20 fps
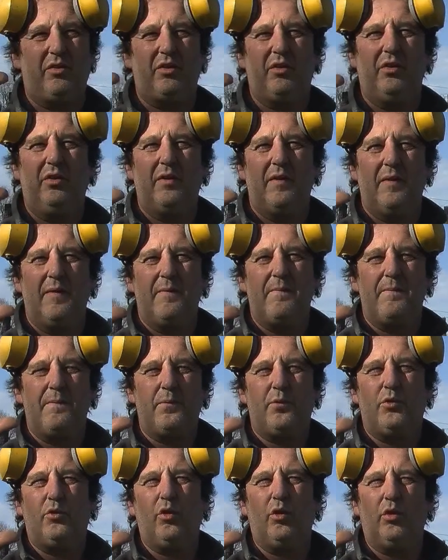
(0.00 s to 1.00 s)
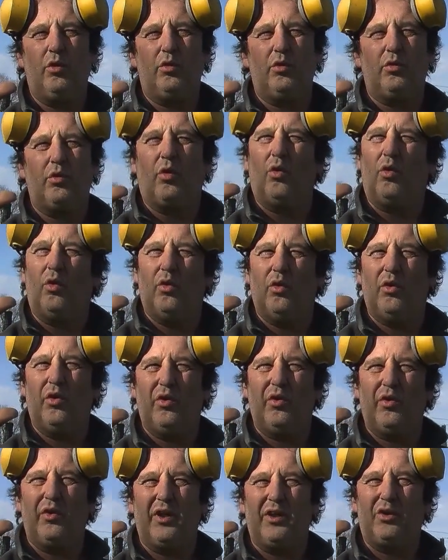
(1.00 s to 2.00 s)
euh, deux gros
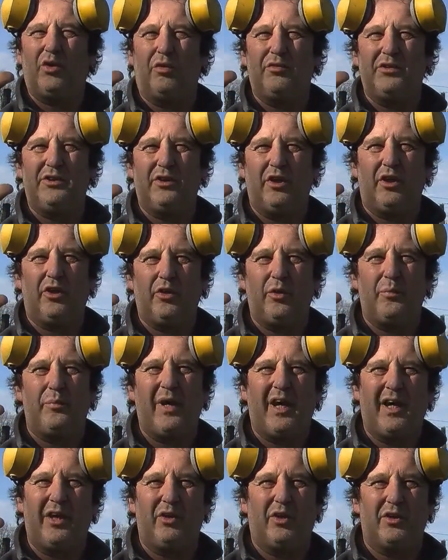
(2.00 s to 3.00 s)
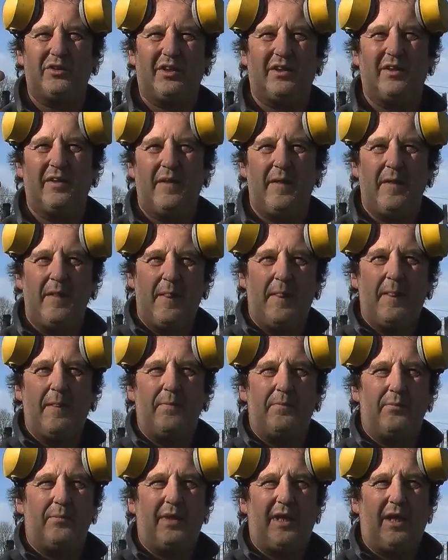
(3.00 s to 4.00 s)
euh, rétroviseurs de part et d'autre
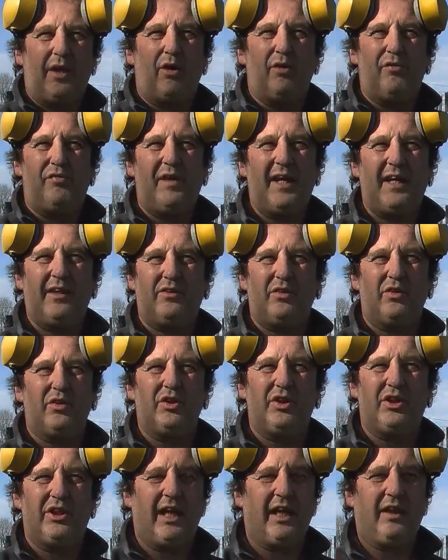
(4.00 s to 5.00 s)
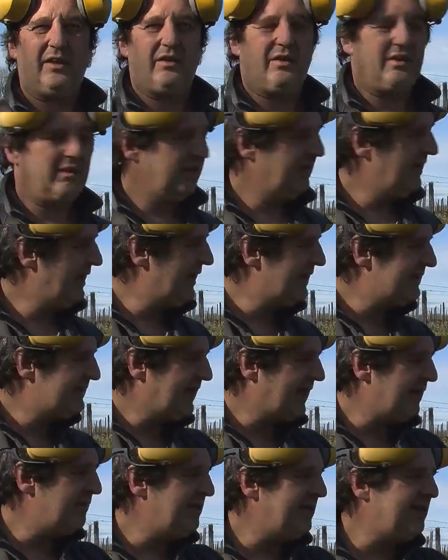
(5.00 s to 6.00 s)
qui reflète euh, chaque
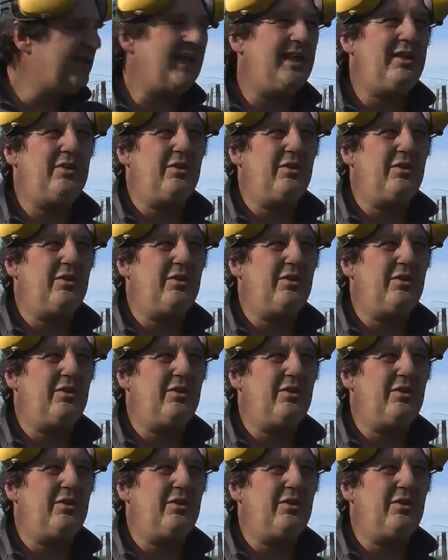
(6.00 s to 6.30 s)
extrémité